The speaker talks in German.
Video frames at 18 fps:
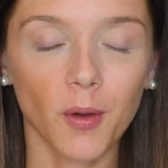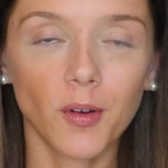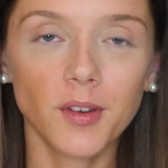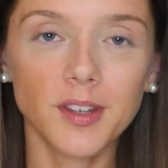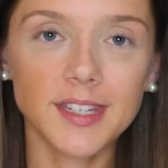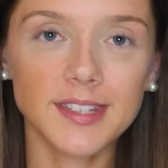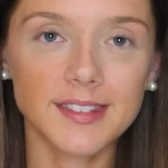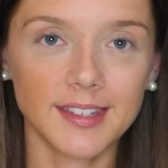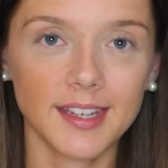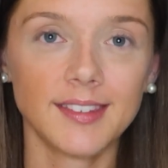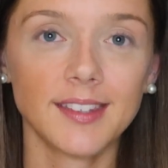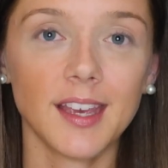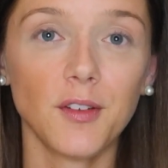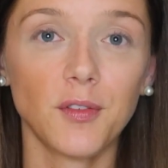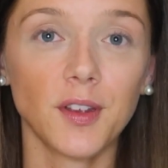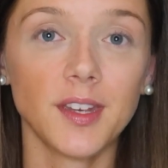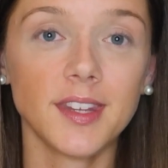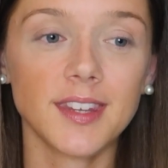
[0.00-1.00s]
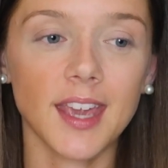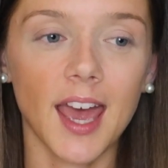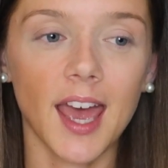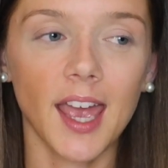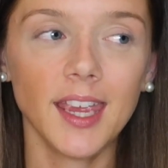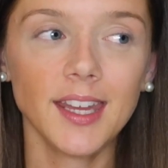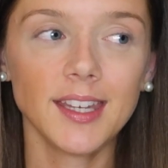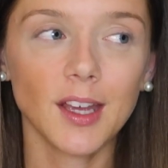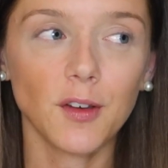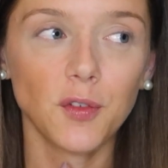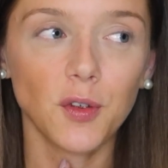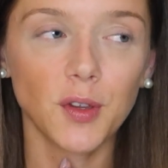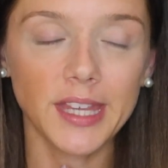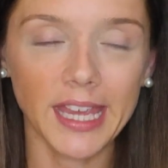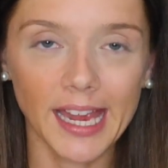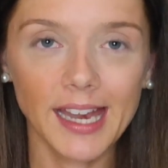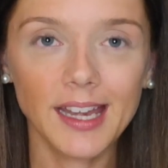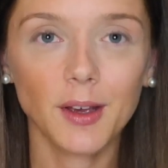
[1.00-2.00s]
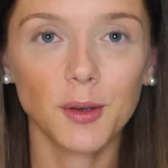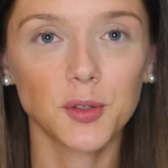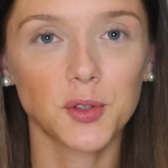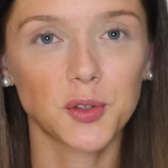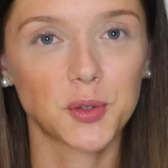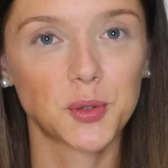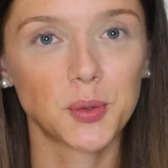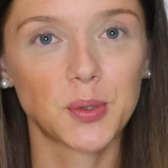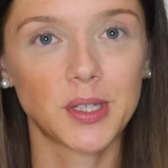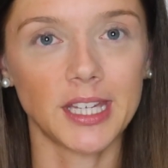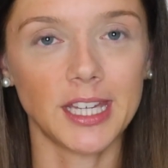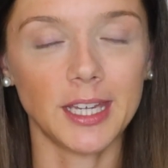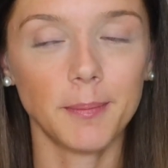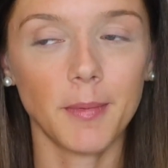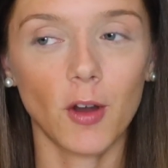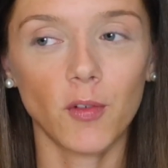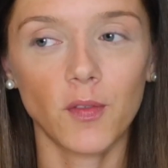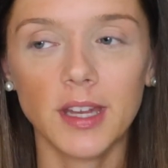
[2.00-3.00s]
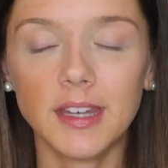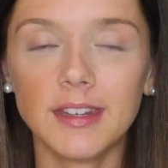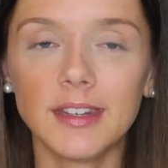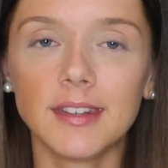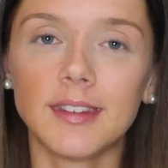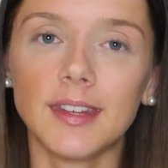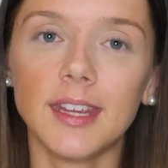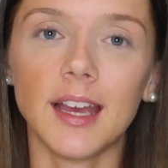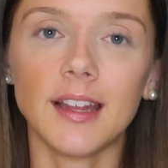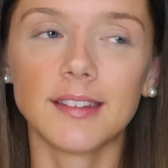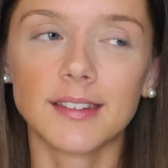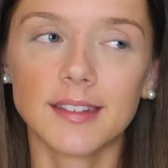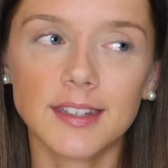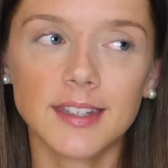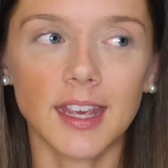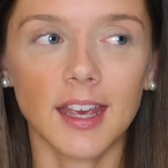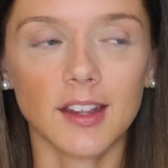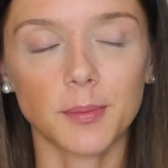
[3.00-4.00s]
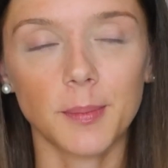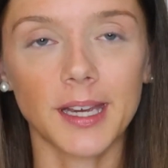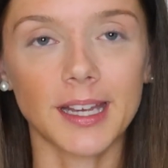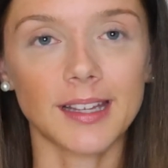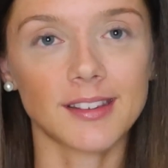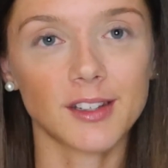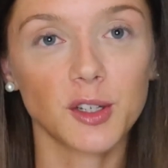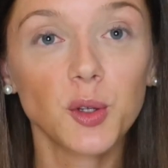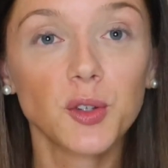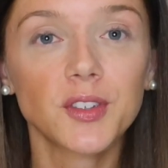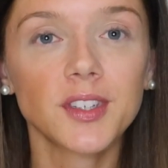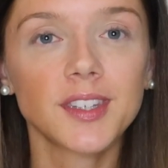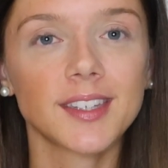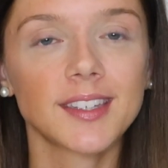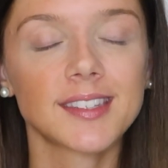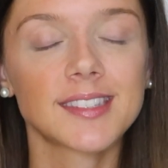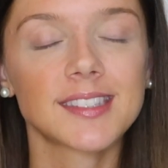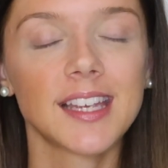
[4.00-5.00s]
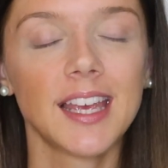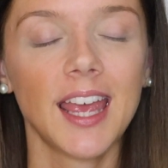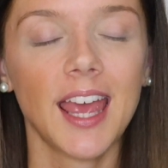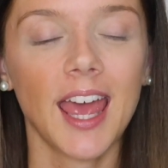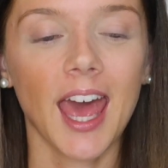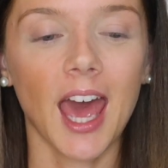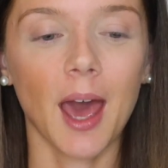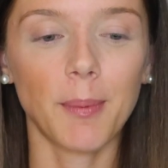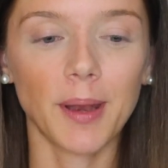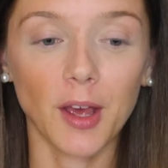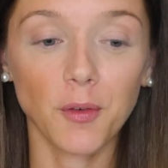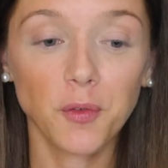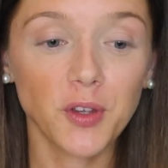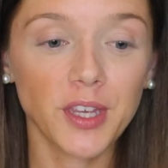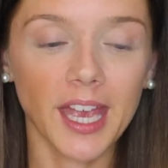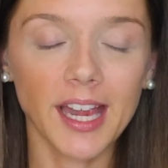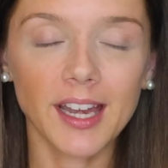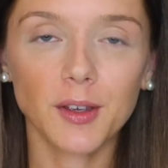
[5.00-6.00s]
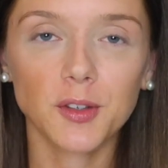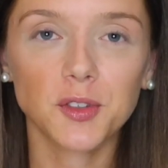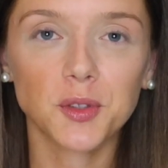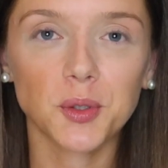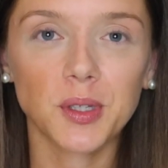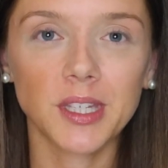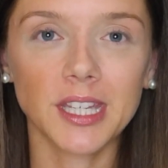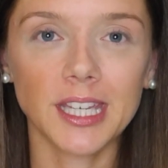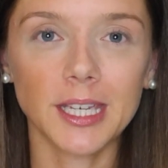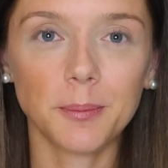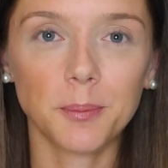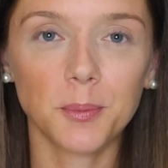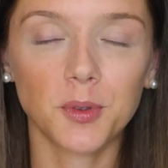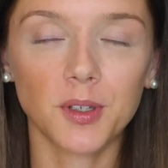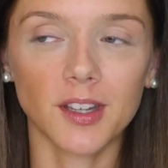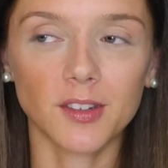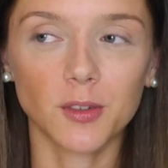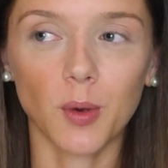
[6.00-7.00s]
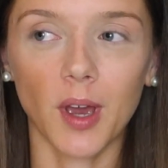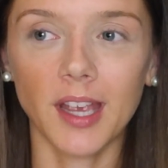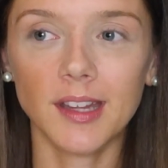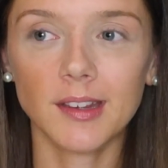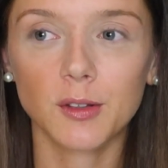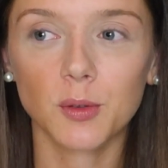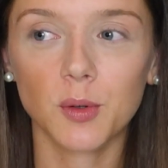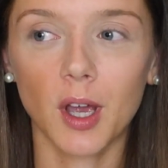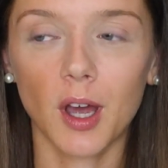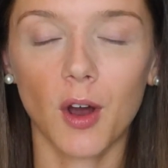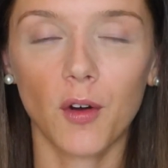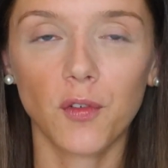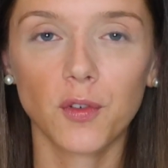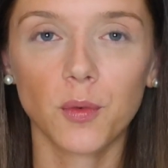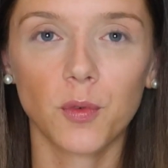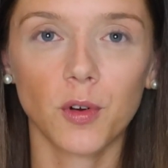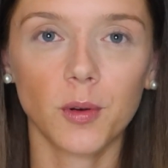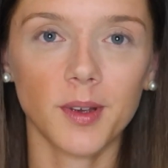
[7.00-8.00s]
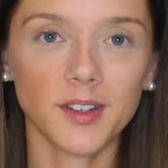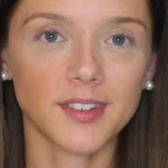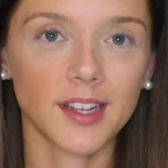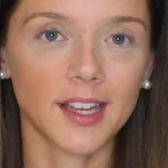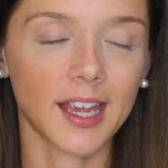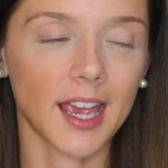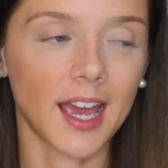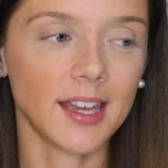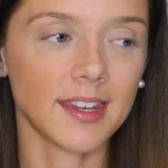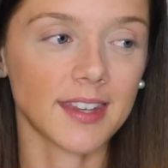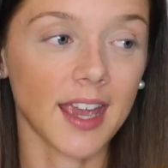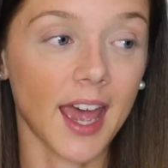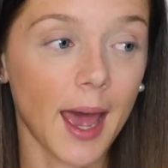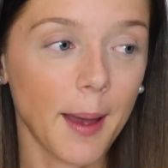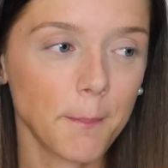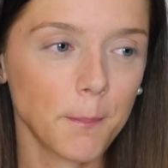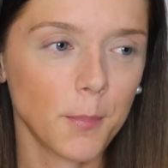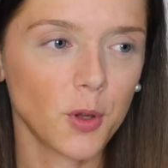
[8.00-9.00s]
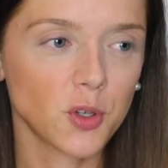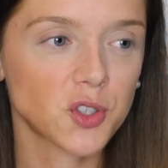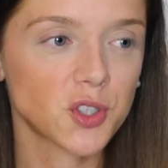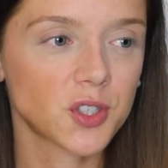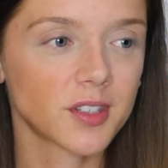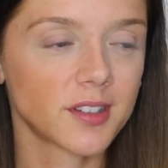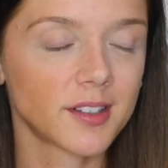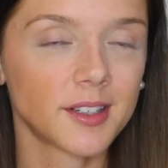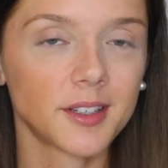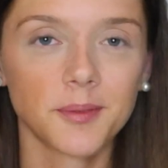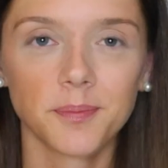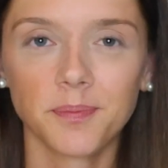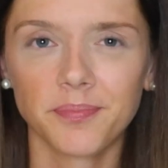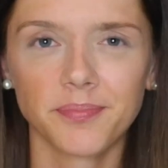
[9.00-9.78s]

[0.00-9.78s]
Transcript: Und ich sehe es einfach nicht ein, dafür Geld auszugeben, auch wenn die Idee an sich erstmal ganz lustig ist. Aber dafür Geld auszugeben und das so einzukaufen, obwohl man es dann gar nicht haben möchte.